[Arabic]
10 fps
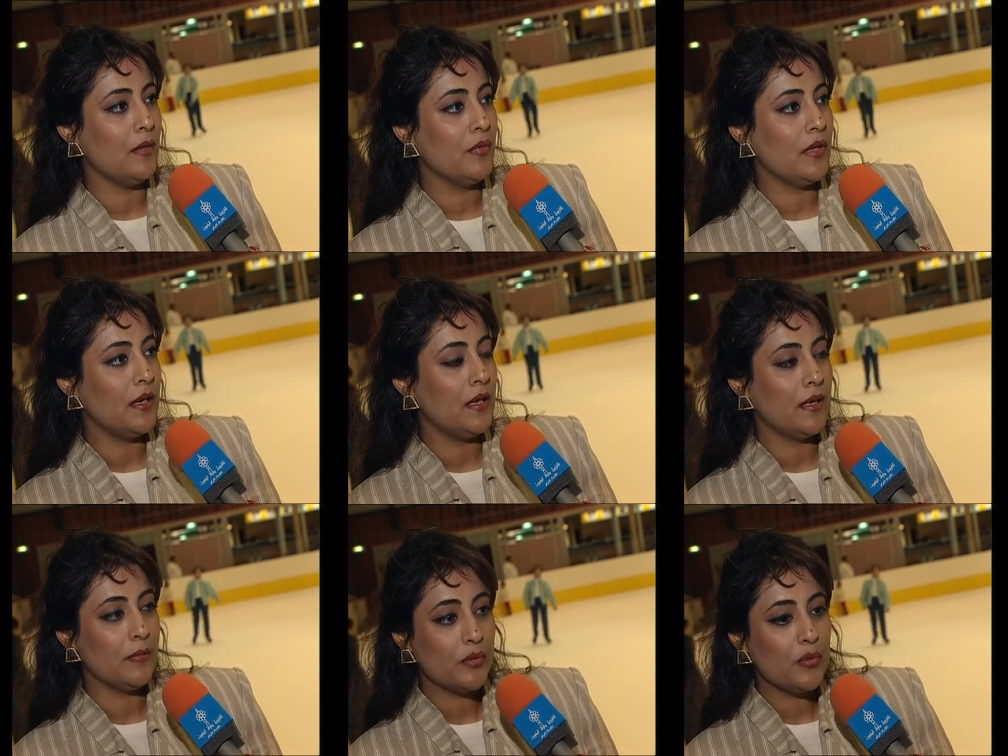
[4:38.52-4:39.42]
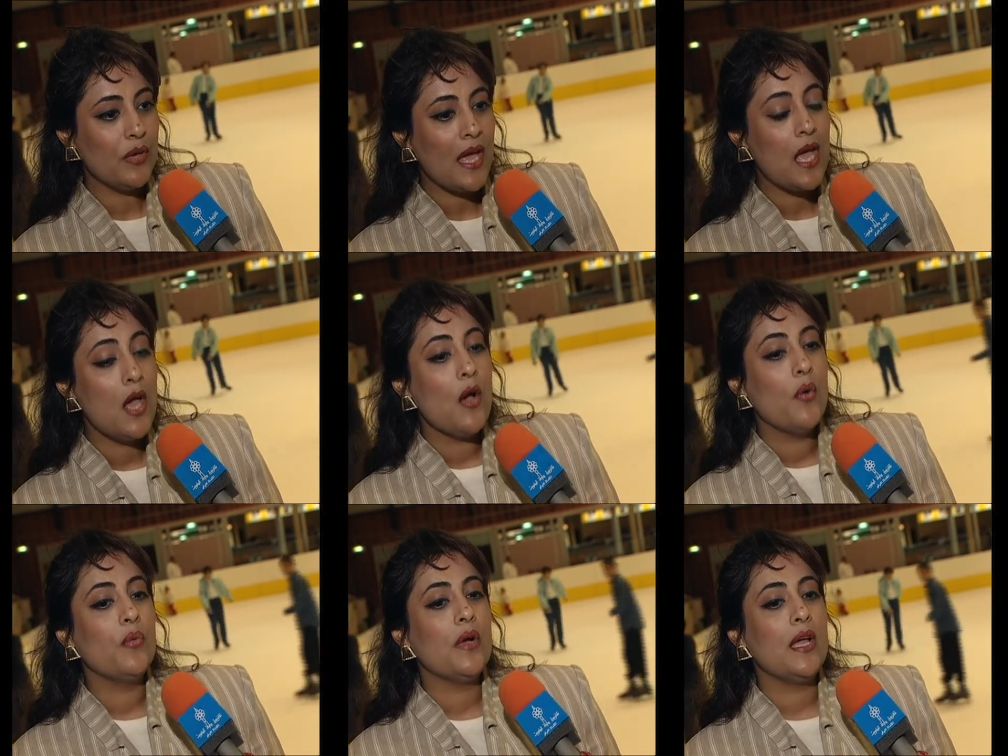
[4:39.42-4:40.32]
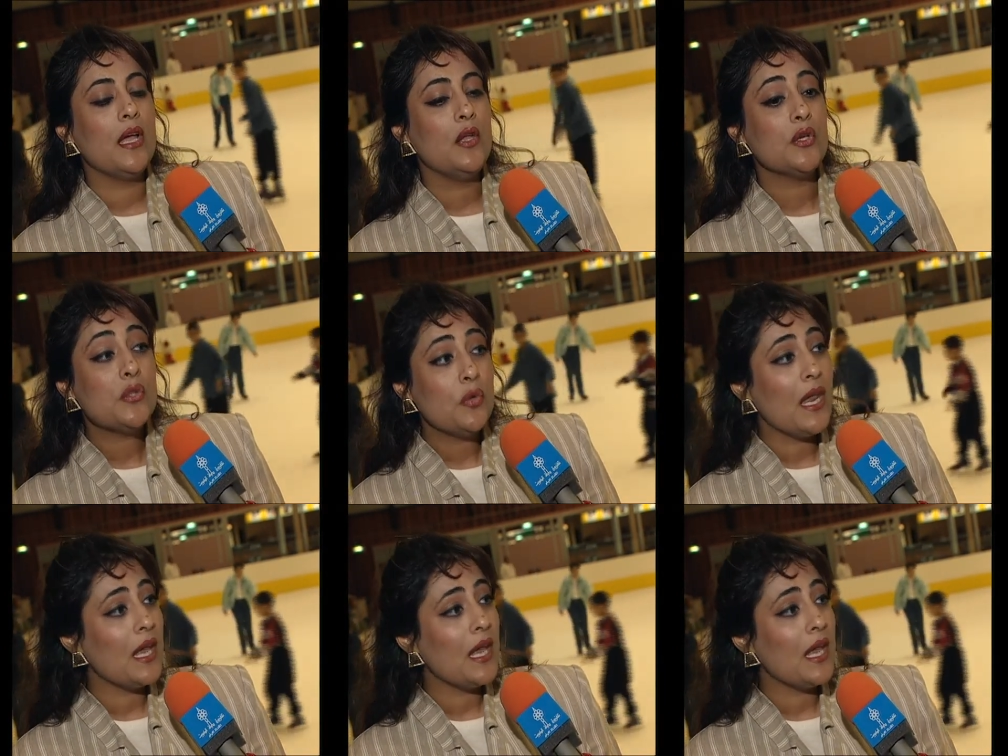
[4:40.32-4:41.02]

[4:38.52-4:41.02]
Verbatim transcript: البطوله والحصول على